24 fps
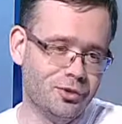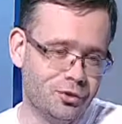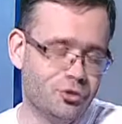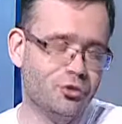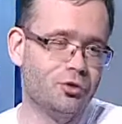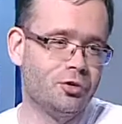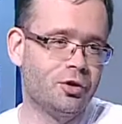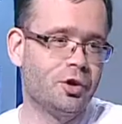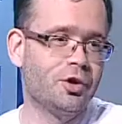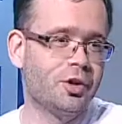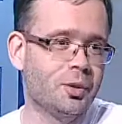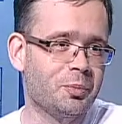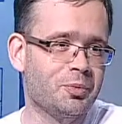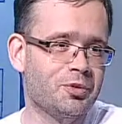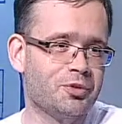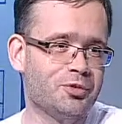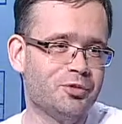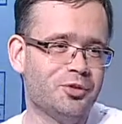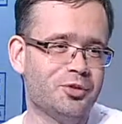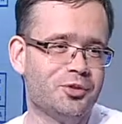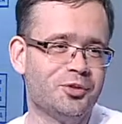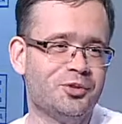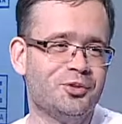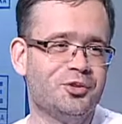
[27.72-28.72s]
Dzisiaj na
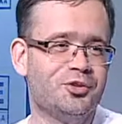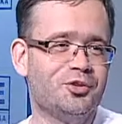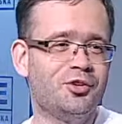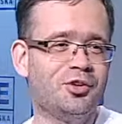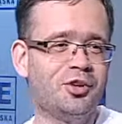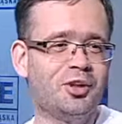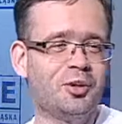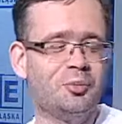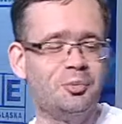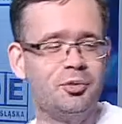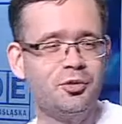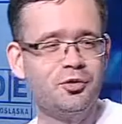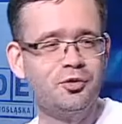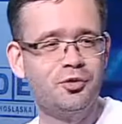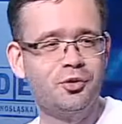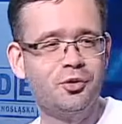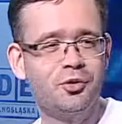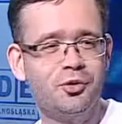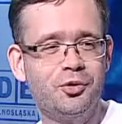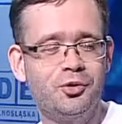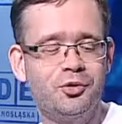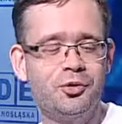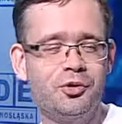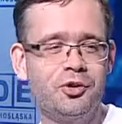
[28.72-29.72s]
pewno. Dzisiaj na
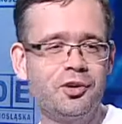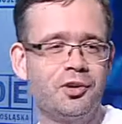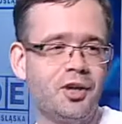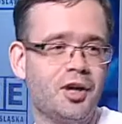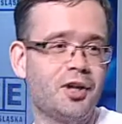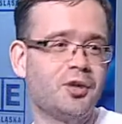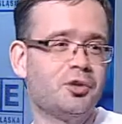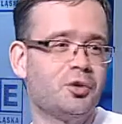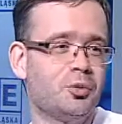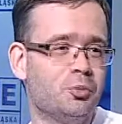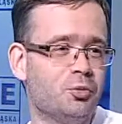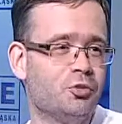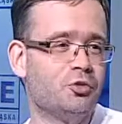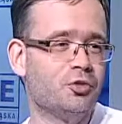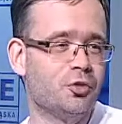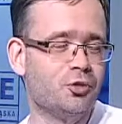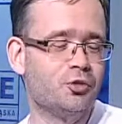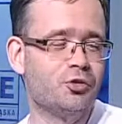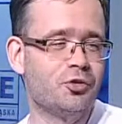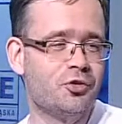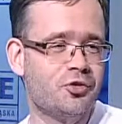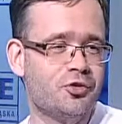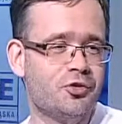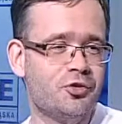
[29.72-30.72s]
pewno, jak to mówią,
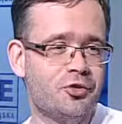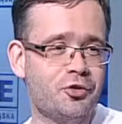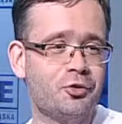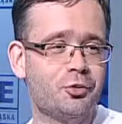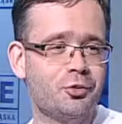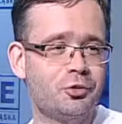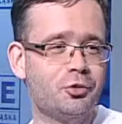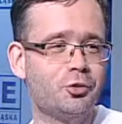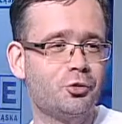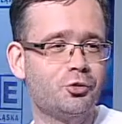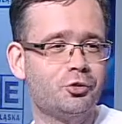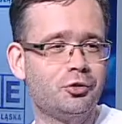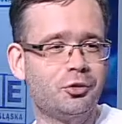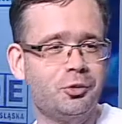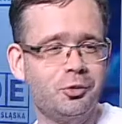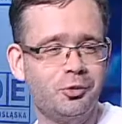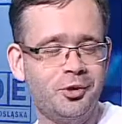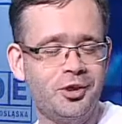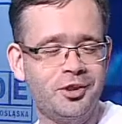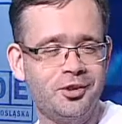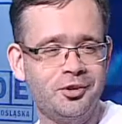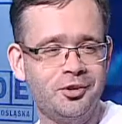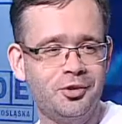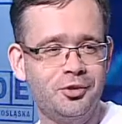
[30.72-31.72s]
wszyscy jesteśmy drużyną
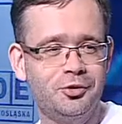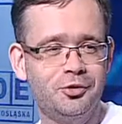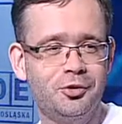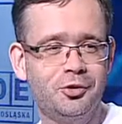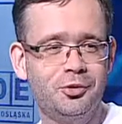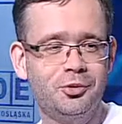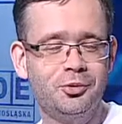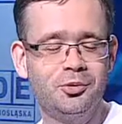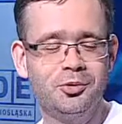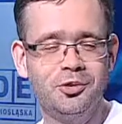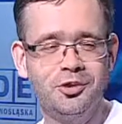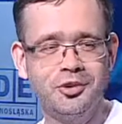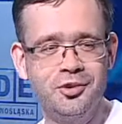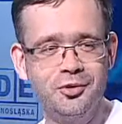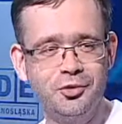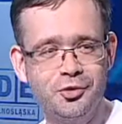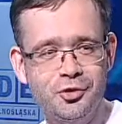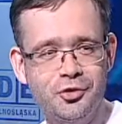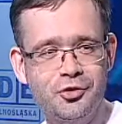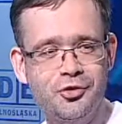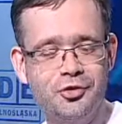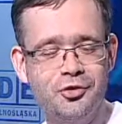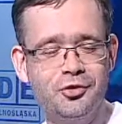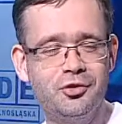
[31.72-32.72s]
narodową i
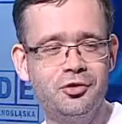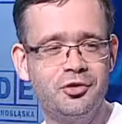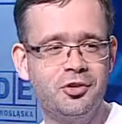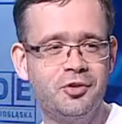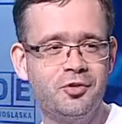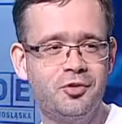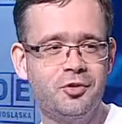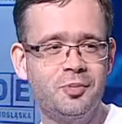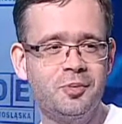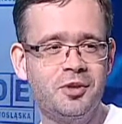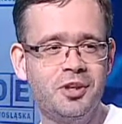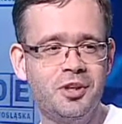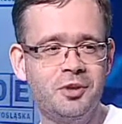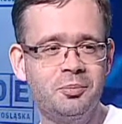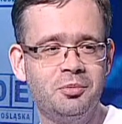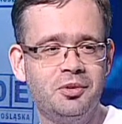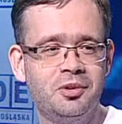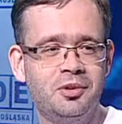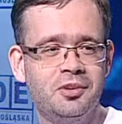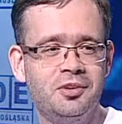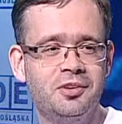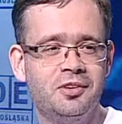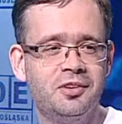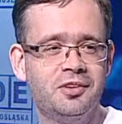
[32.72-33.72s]
wszyscy dzisiaj
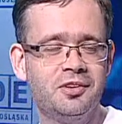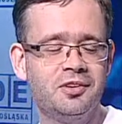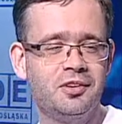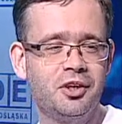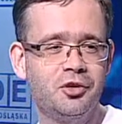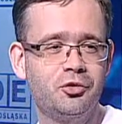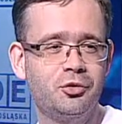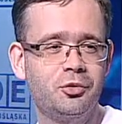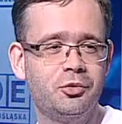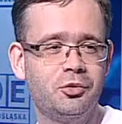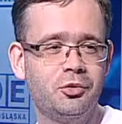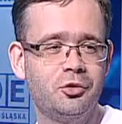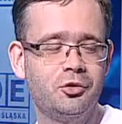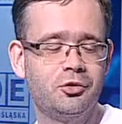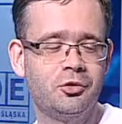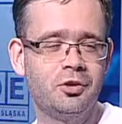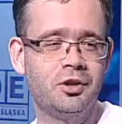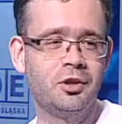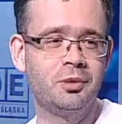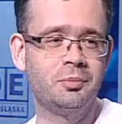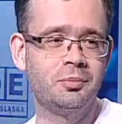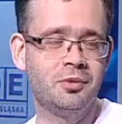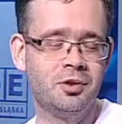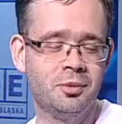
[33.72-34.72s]
wspieramy naszą
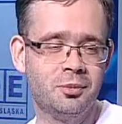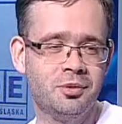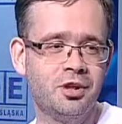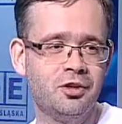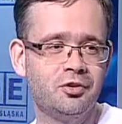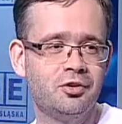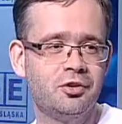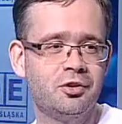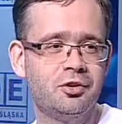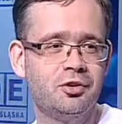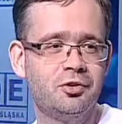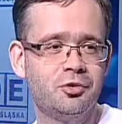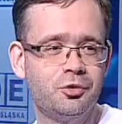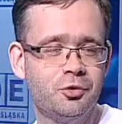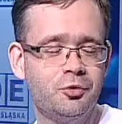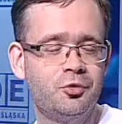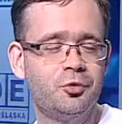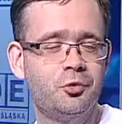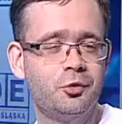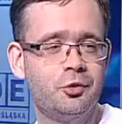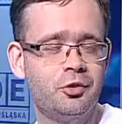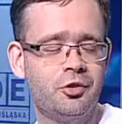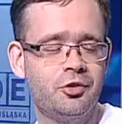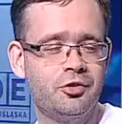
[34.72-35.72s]
drużynę. Miejmy nadzieję, że w
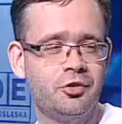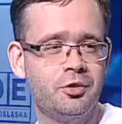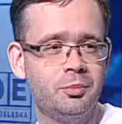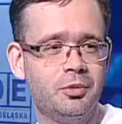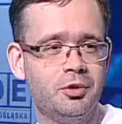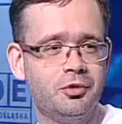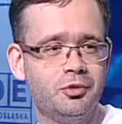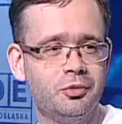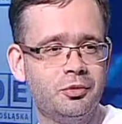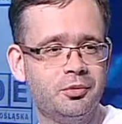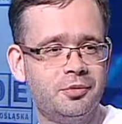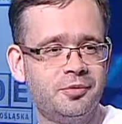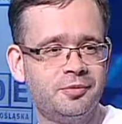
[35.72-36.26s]
zwycięskim meczu.